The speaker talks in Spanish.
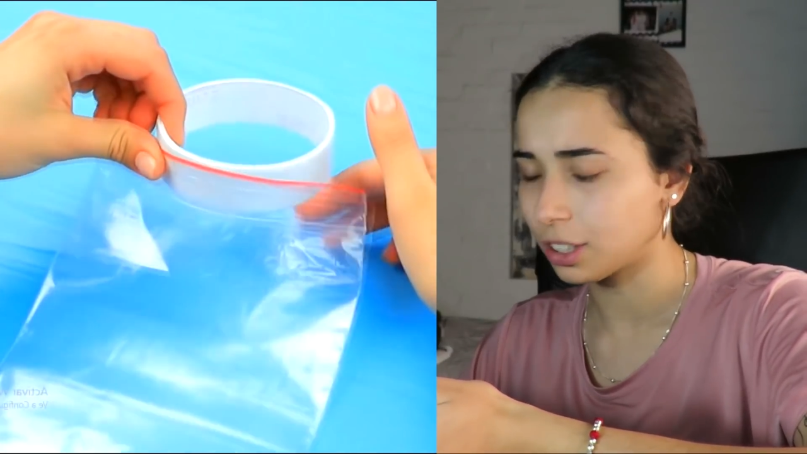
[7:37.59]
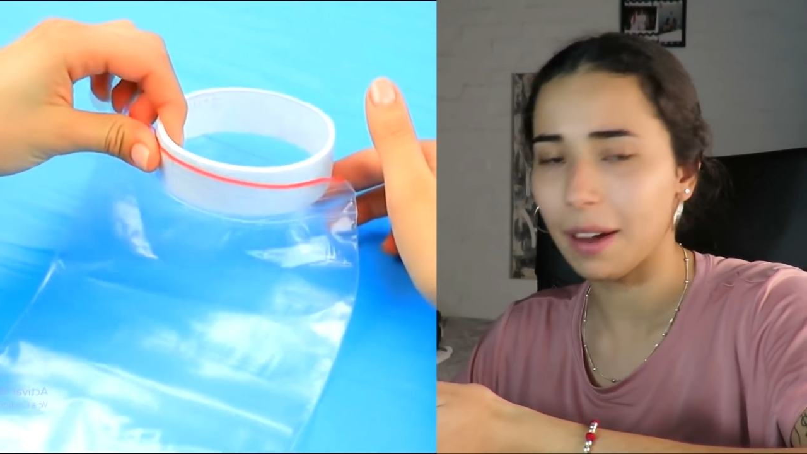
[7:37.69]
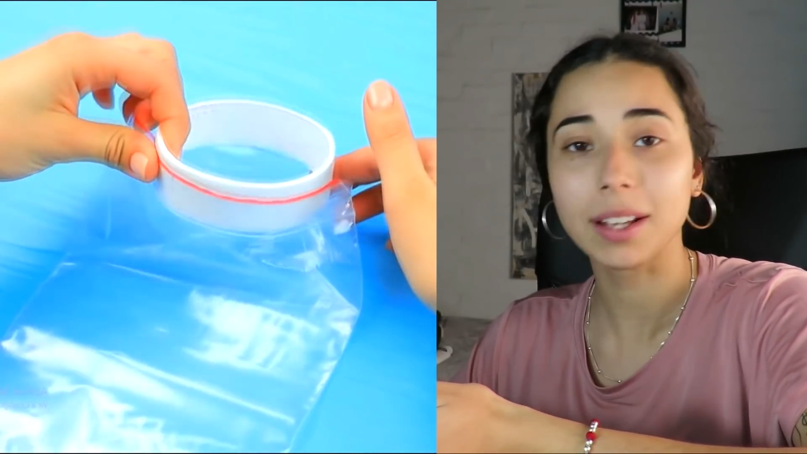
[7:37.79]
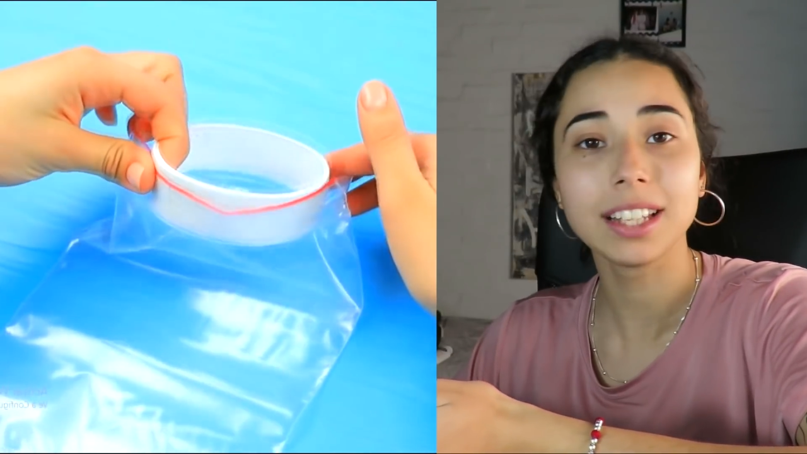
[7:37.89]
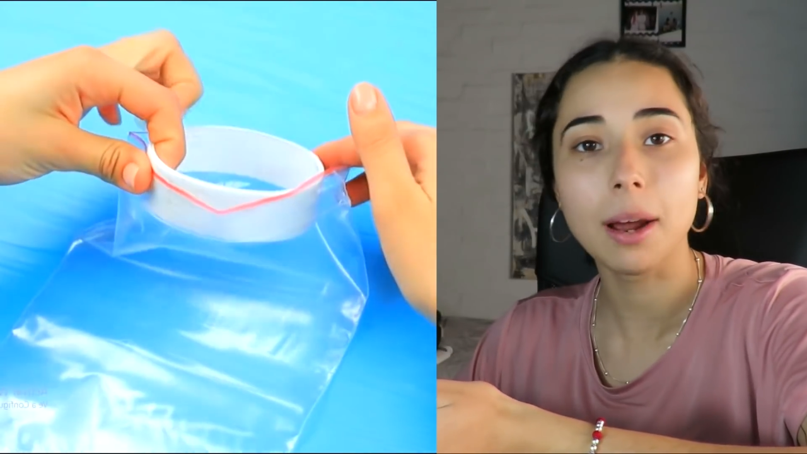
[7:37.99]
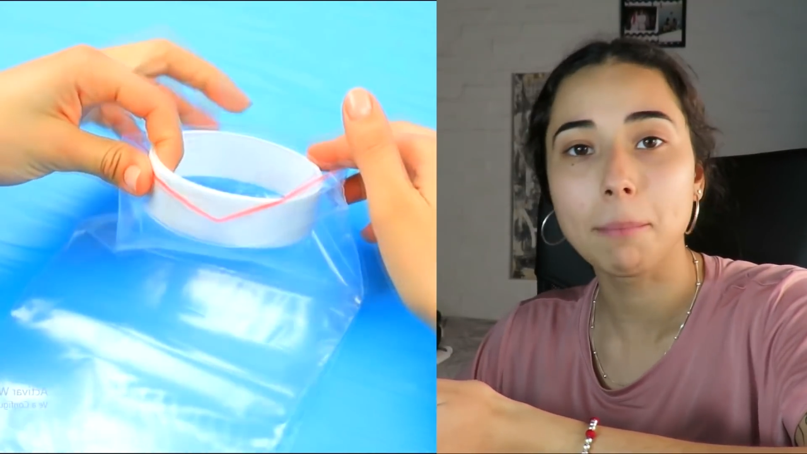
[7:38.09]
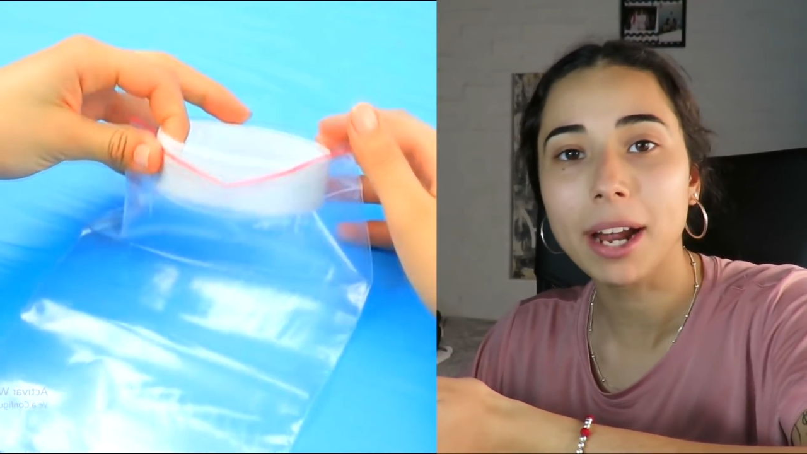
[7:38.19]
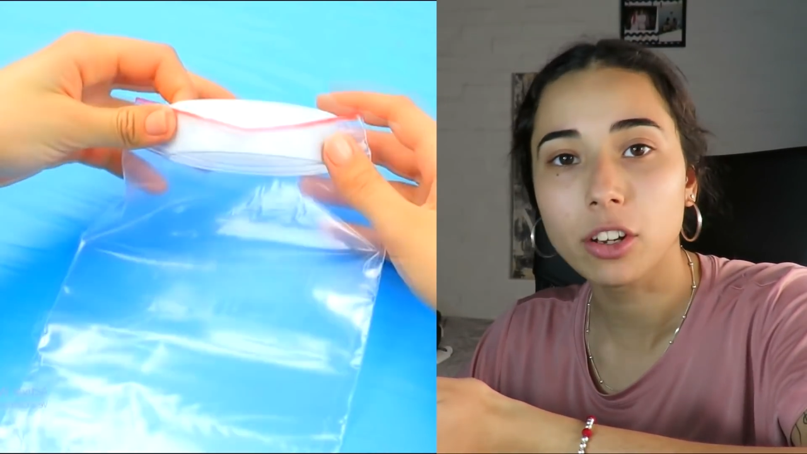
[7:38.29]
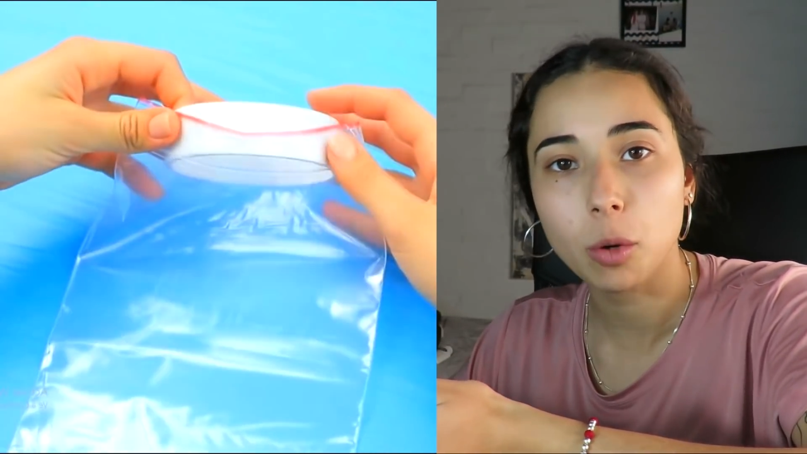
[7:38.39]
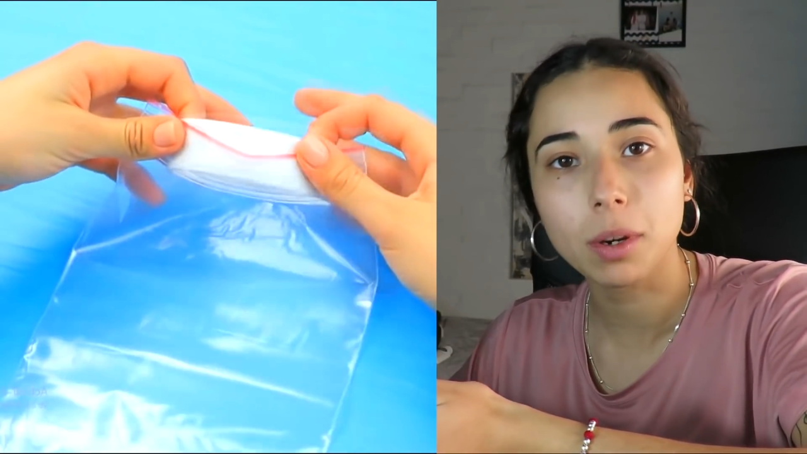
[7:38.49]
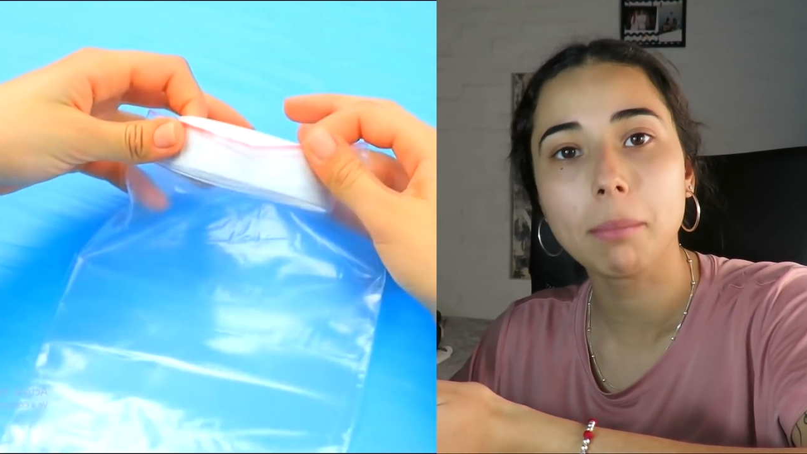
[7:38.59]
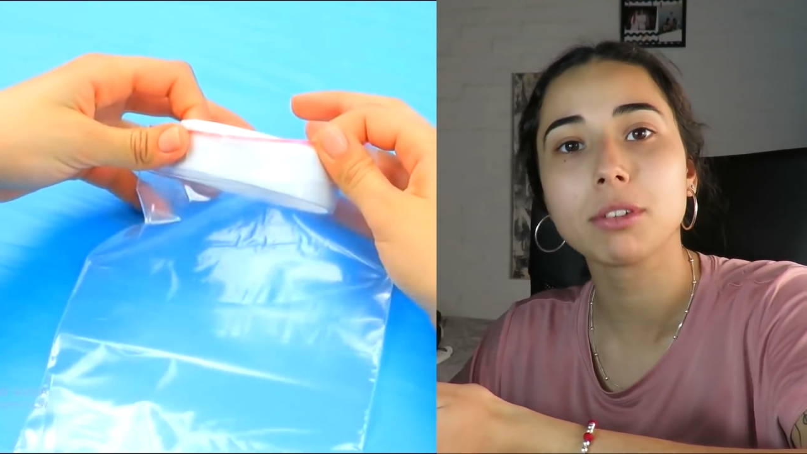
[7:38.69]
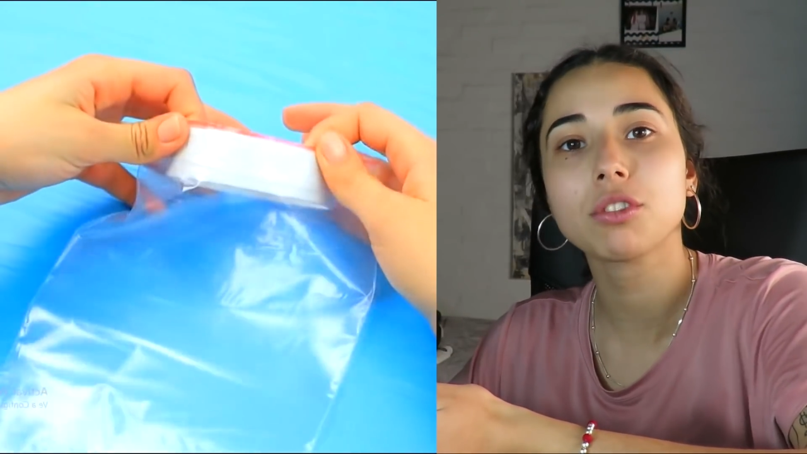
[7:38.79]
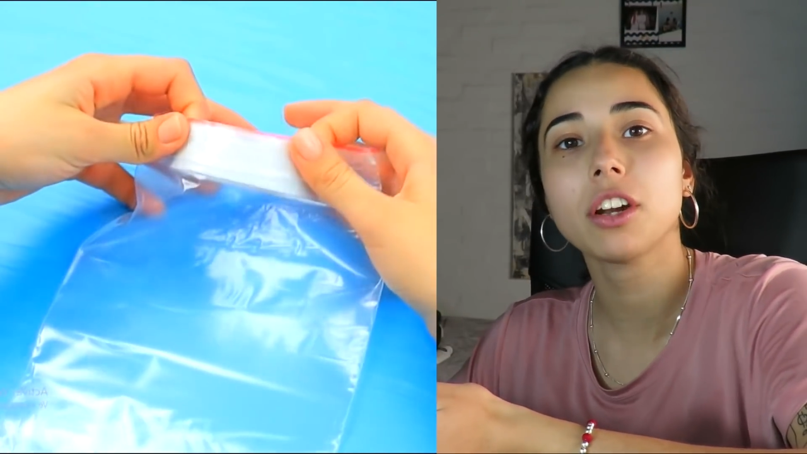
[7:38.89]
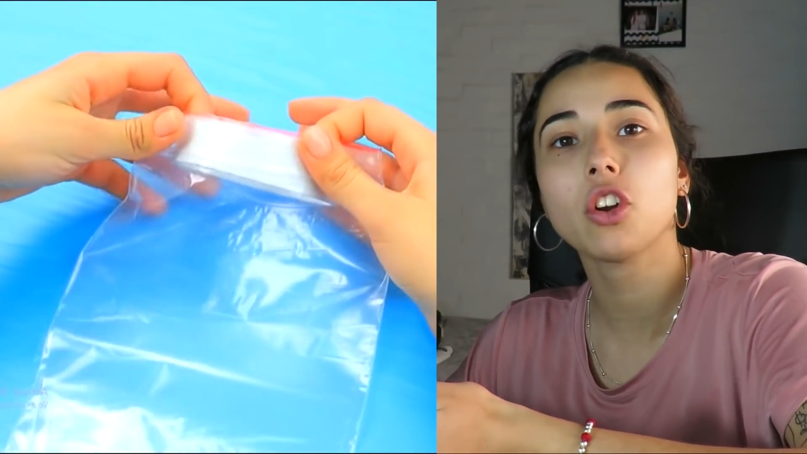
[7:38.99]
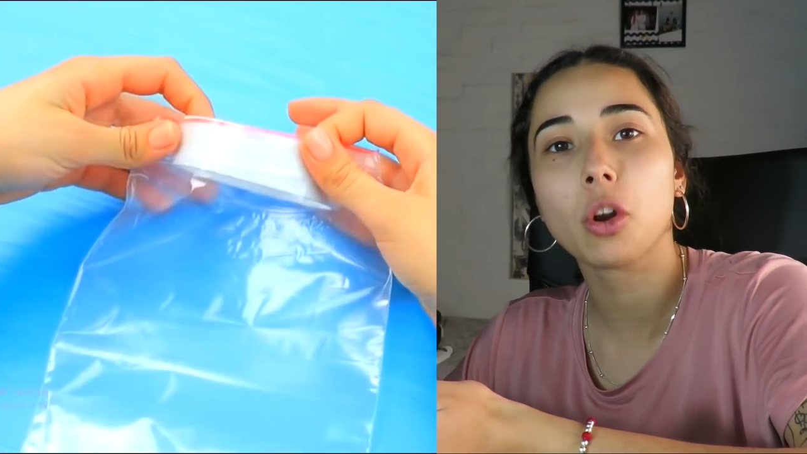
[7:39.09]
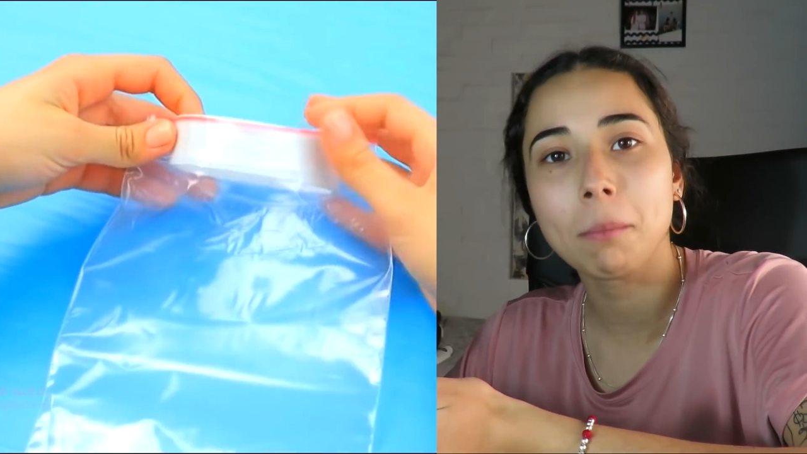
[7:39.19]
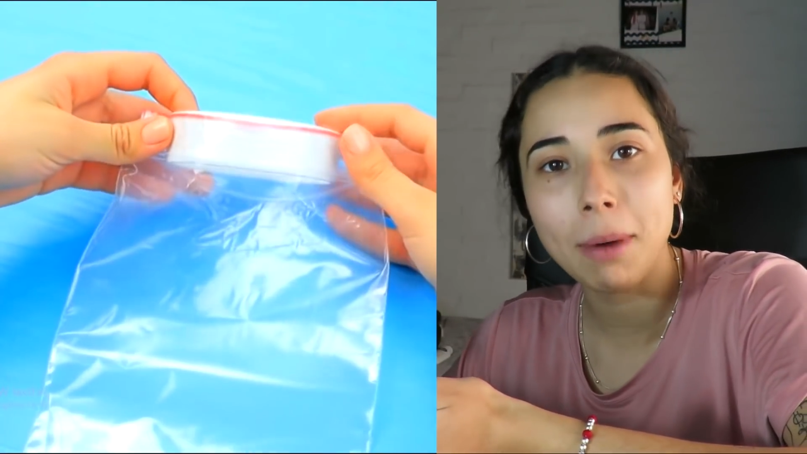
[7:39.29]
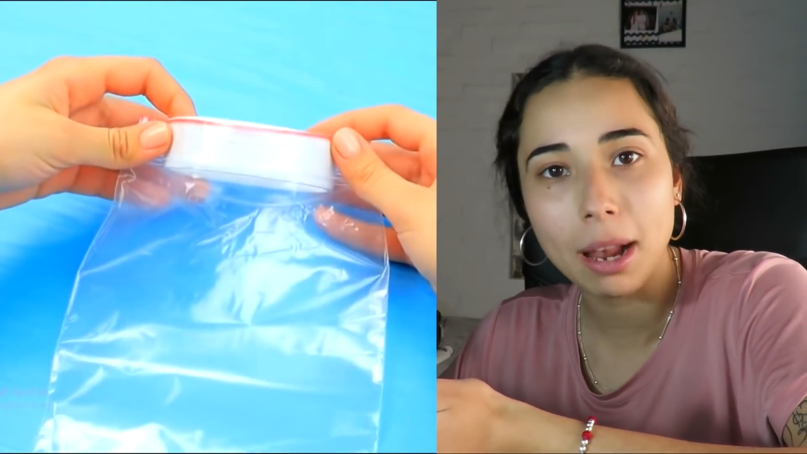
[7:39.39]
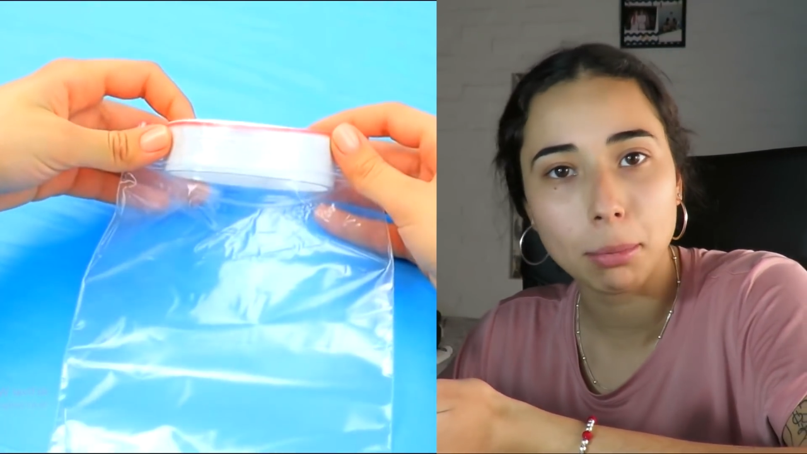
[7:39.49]
Lavate las manos como una persona
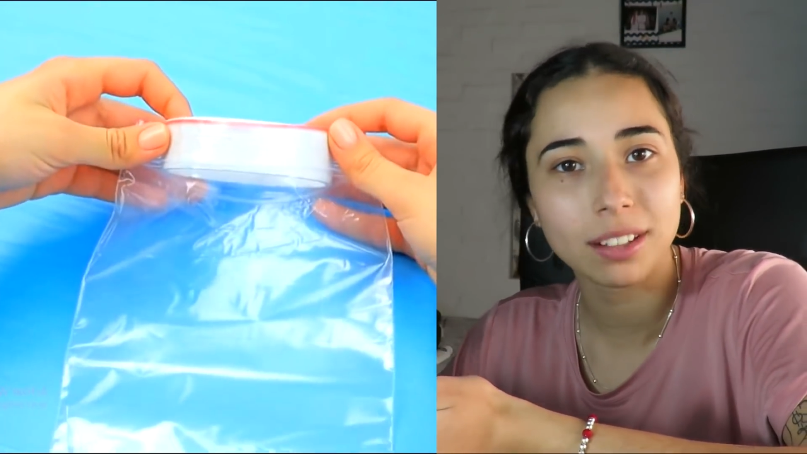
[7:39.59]
normal,